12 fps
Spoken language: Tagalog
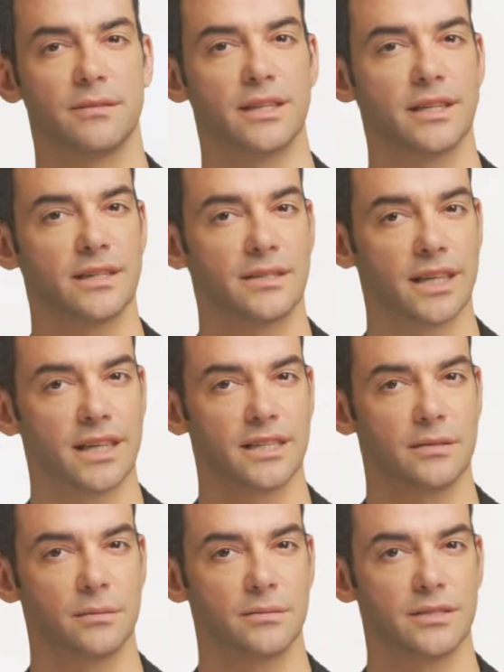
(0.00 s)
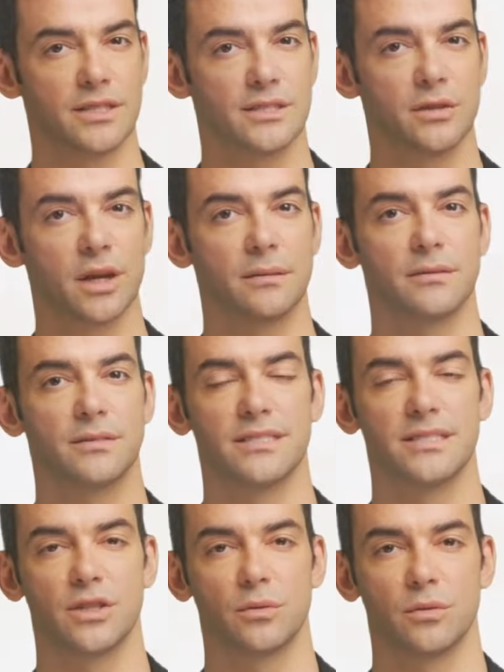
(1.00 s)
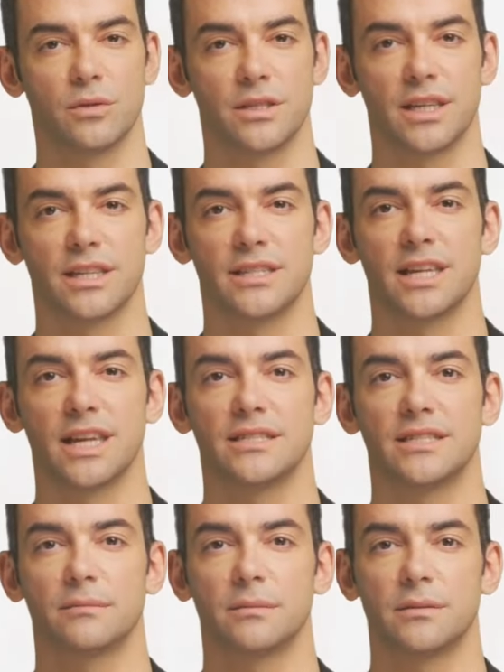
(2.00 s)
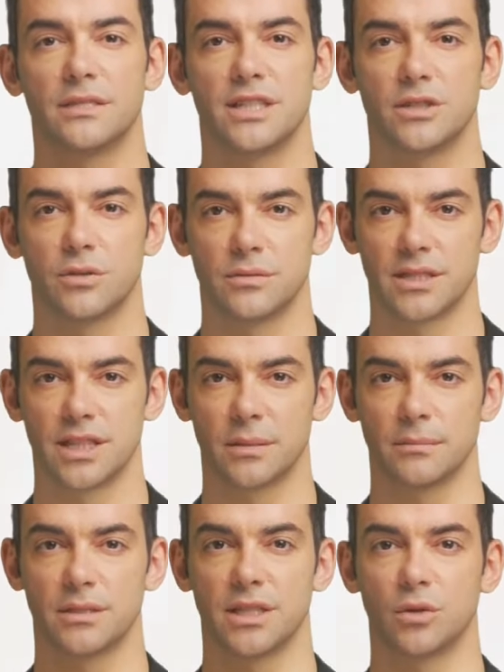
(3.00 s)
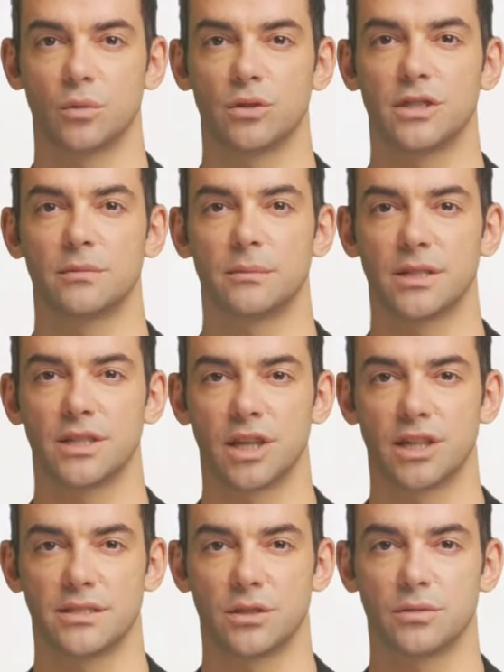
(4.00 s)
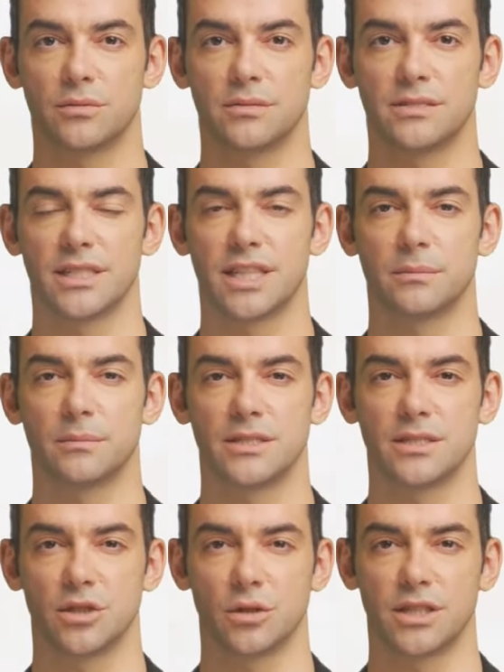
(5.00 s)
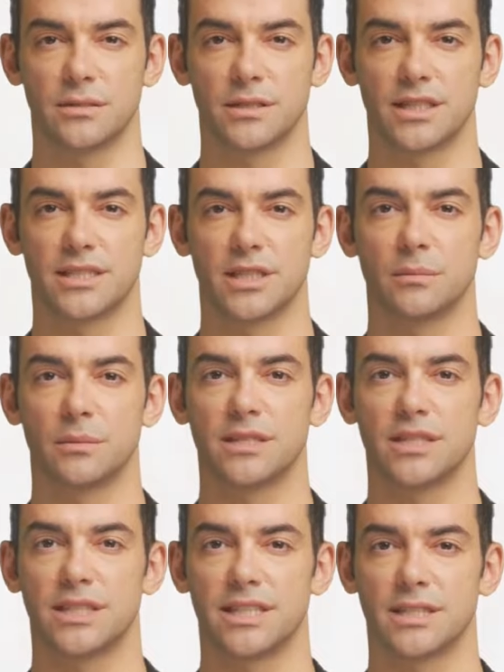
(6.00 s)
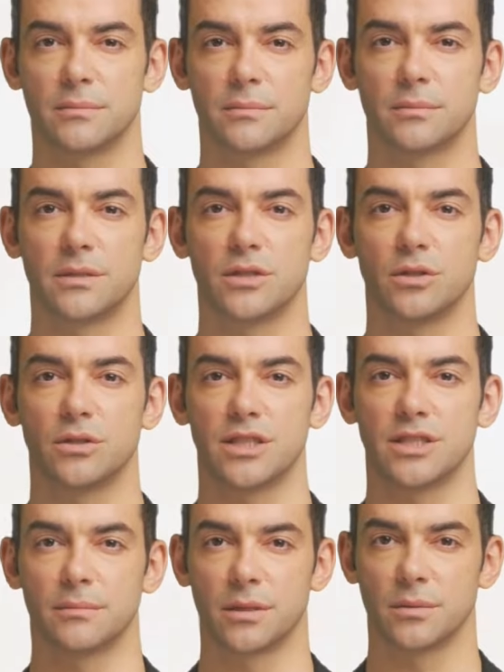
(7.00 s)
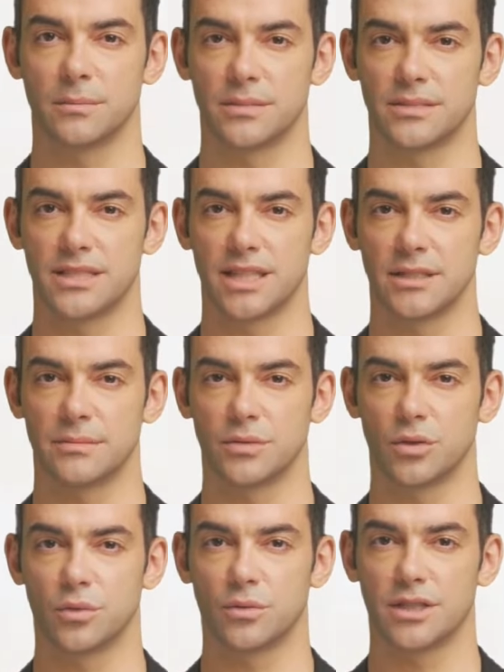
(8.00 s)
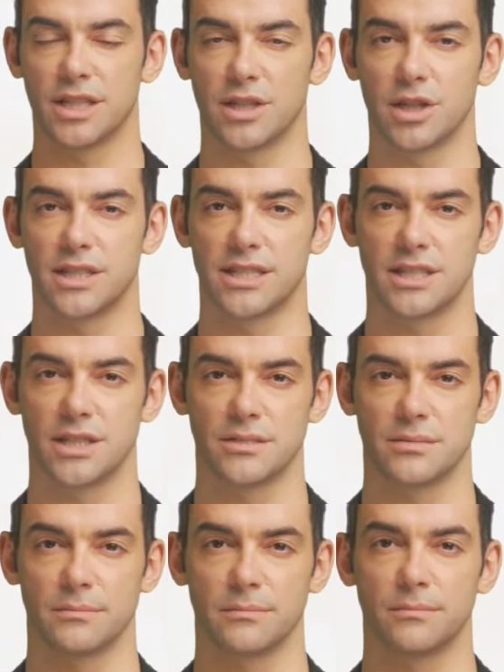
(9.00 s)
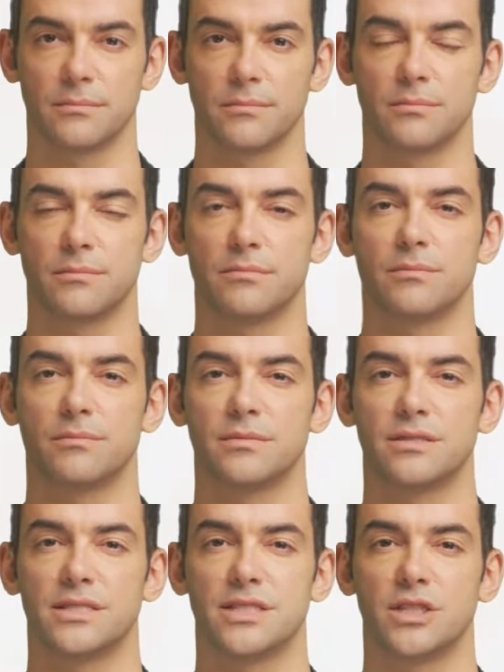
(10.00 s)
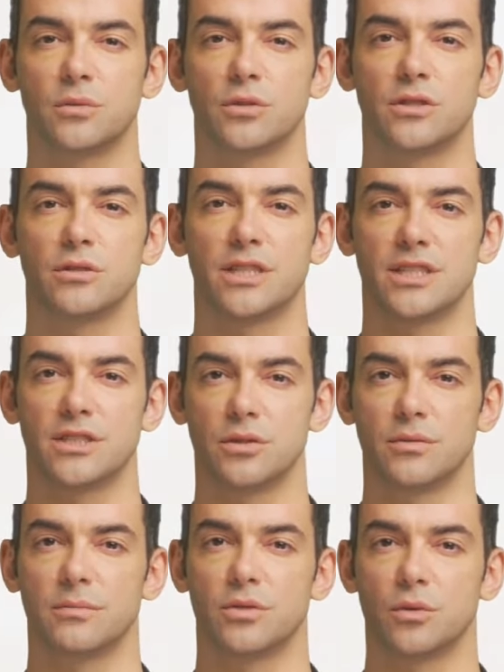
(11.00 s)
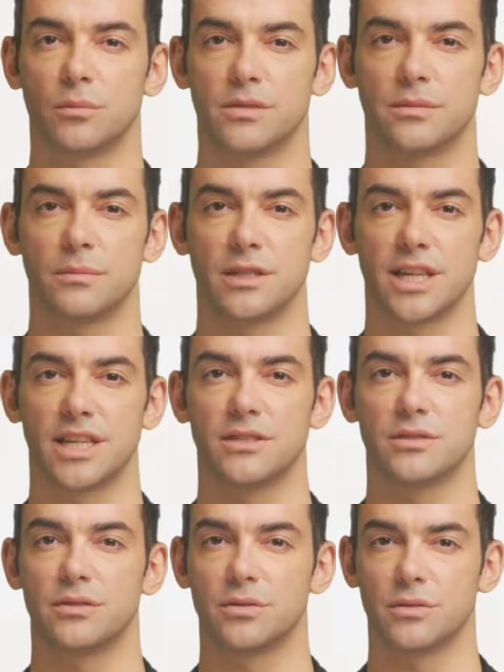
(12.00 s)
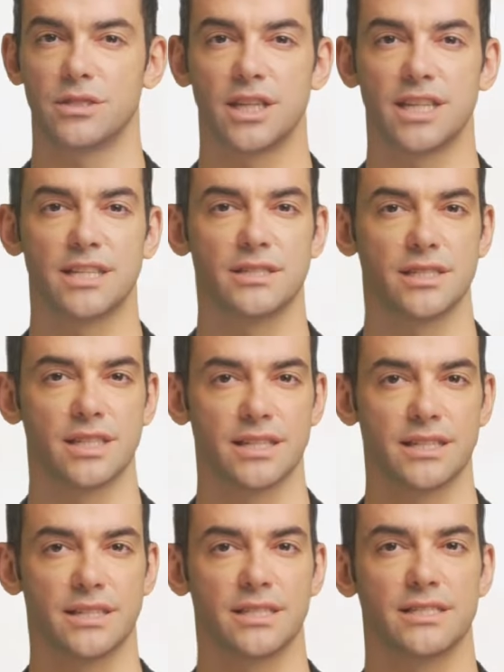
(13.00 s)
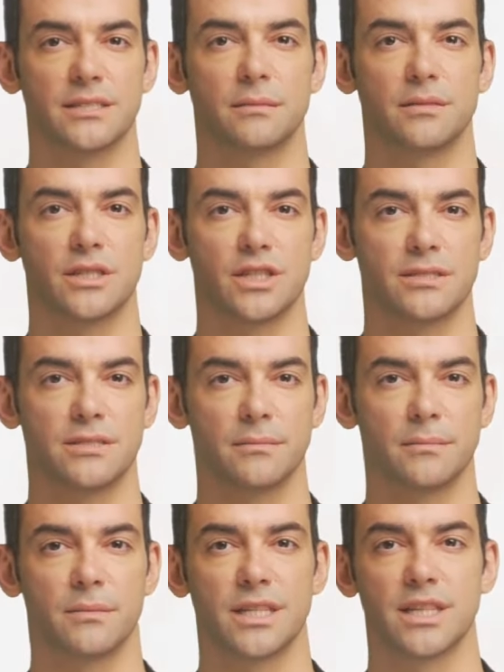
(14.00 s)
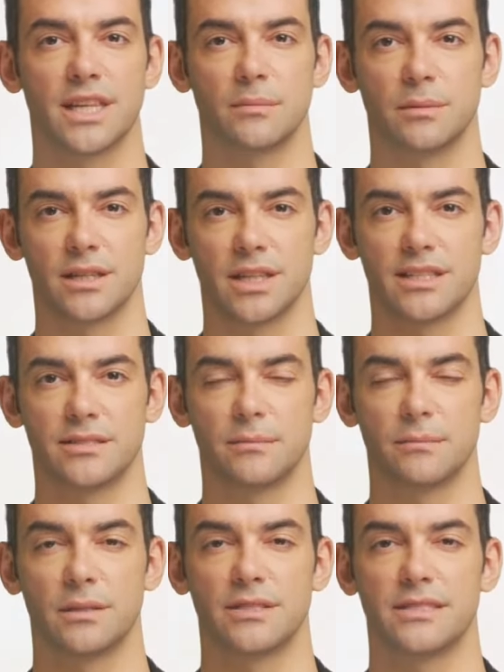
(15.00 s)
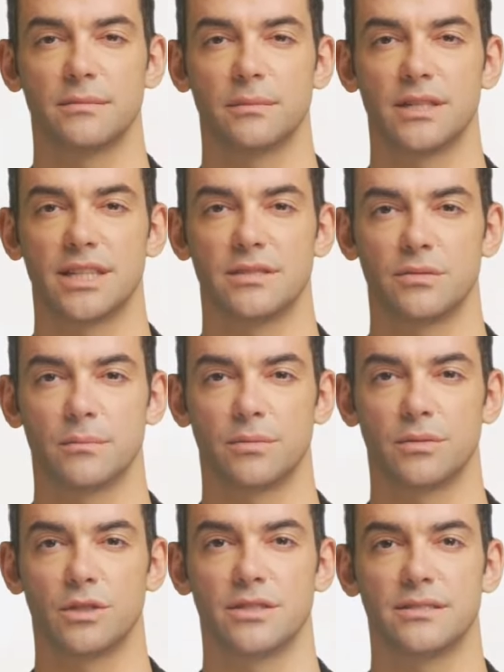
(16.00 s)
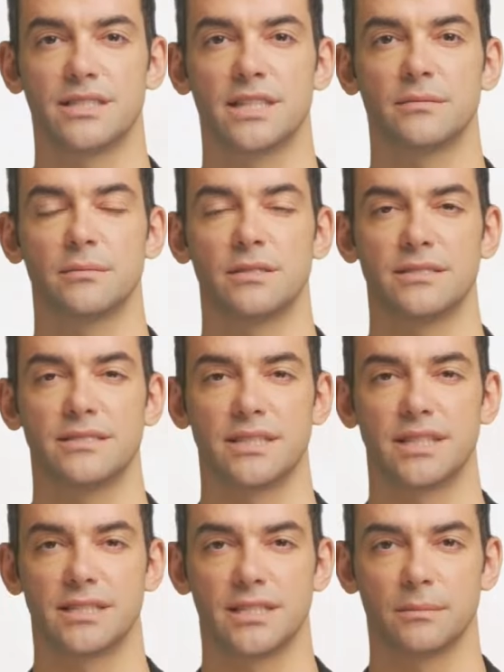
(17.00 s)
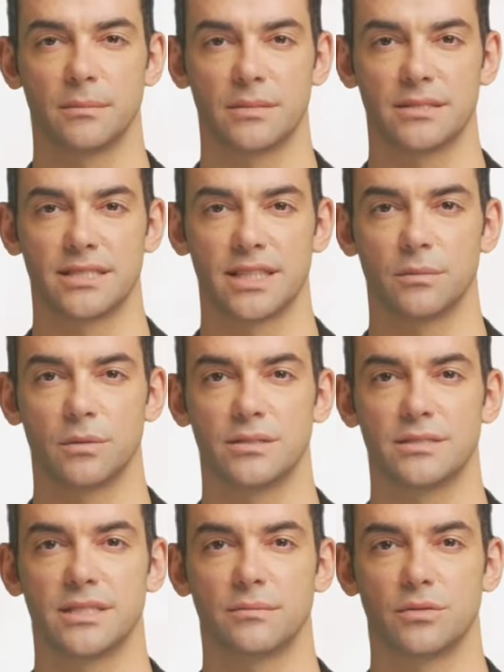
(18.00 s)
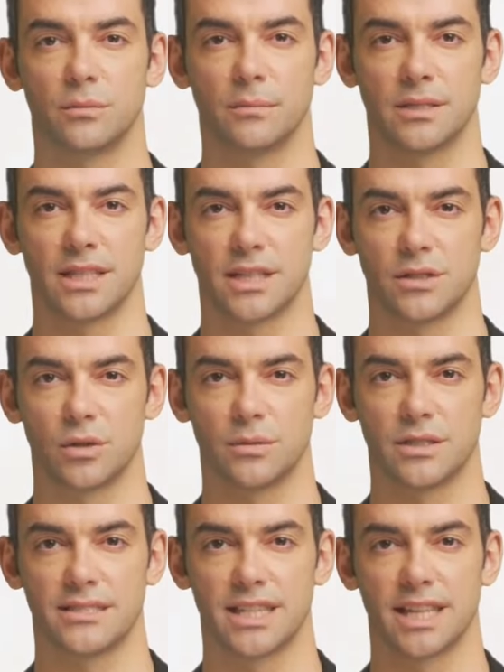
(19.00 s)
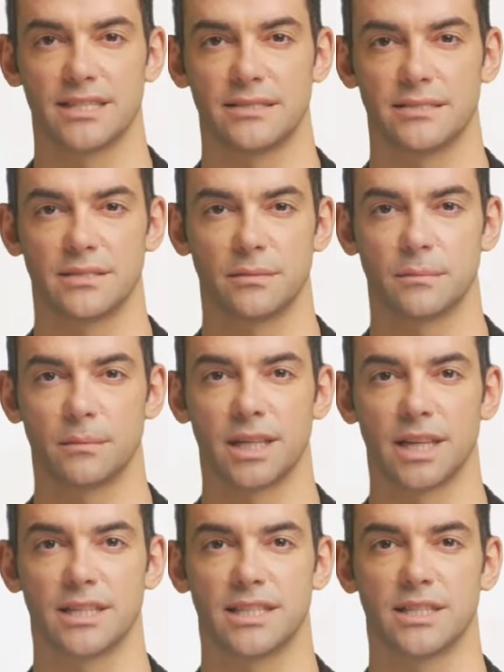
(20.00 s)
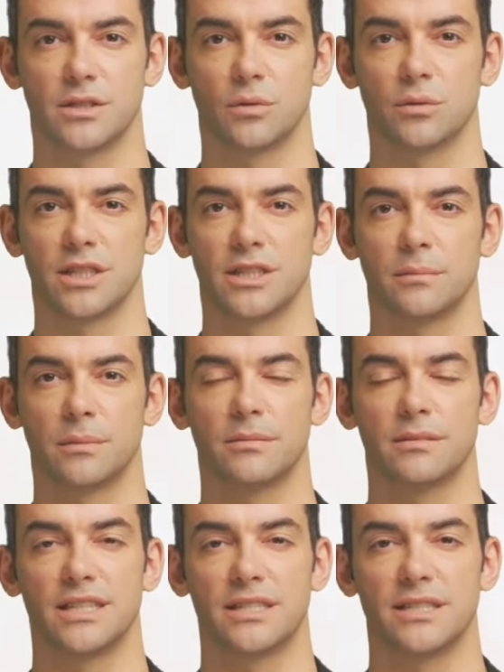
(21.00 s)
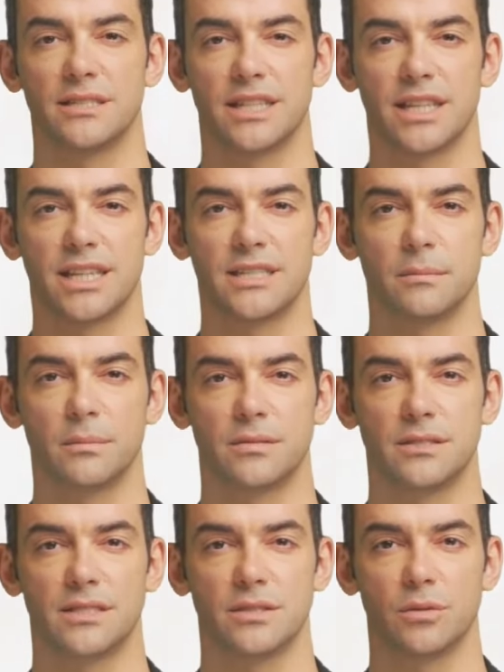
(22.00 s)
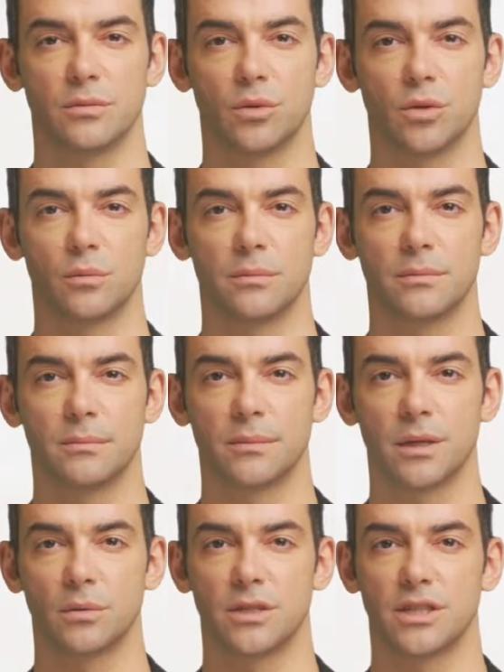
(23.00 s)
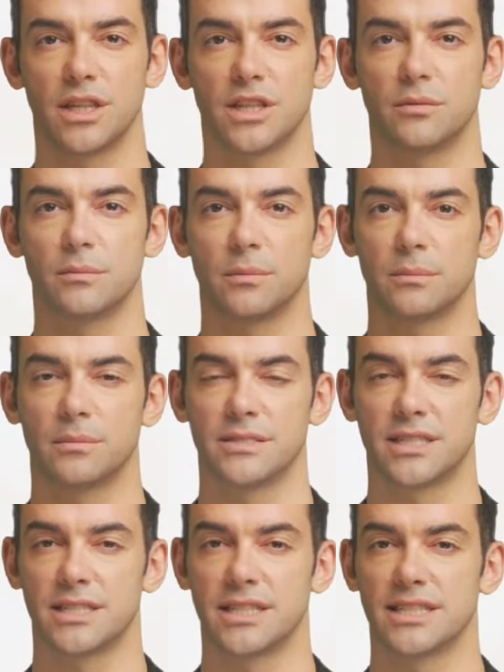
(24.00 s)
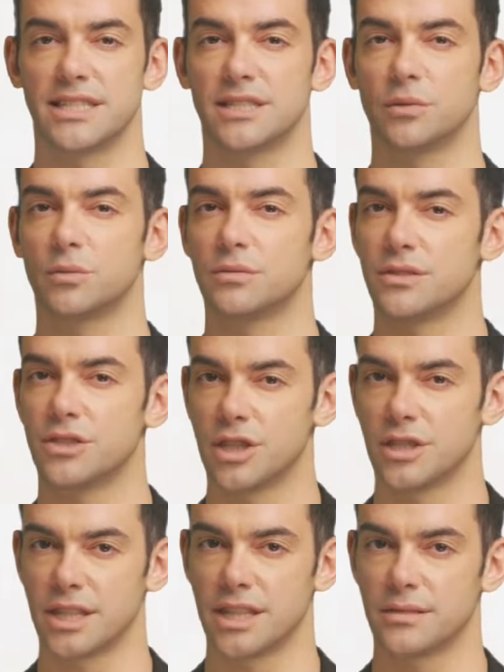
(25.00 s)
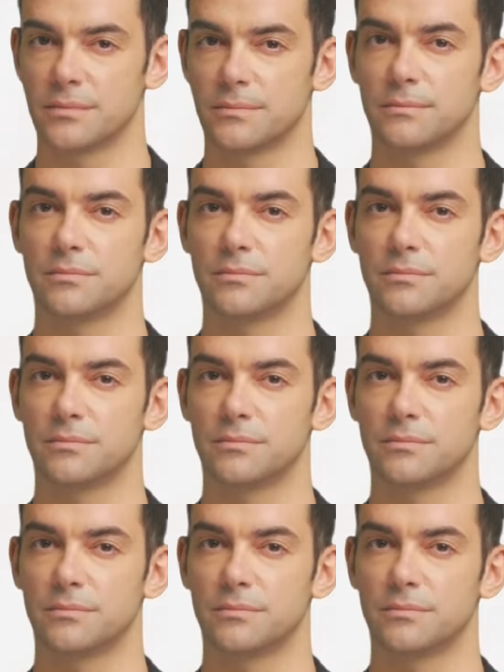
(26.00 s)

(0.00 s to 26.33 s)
Ang legal na proseso ay magsisiguro na ang lahat ng partido ay magkaroon ng pagkakataon na ipagtanggol ang kanilang panig at mapanagot ang mga may sala kung kinakailangan. Sa sitwasyon na ito, kung si Bea Alonzo ay nanghihingi ng damages bilang kabayaran para sa mga defamatory statements na inilabas ni na Christy Fermin at Ogie Diaz, maaring ituring na parte ng legal na proseso upang mabawi ang anumang pinsalang idinulot sa kanya.